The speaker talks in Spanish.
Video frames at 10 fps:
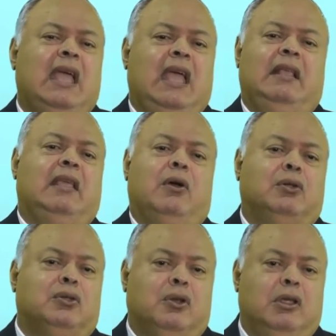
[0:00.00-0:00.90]
es de
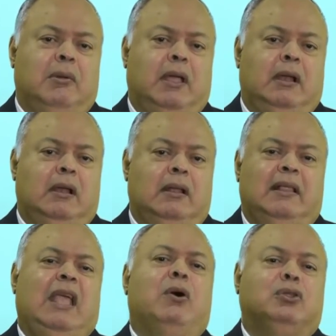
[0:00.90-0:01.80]
otro nivel,
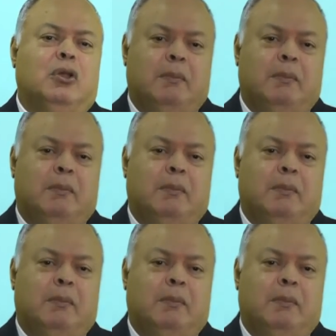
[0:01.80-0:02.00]
de otro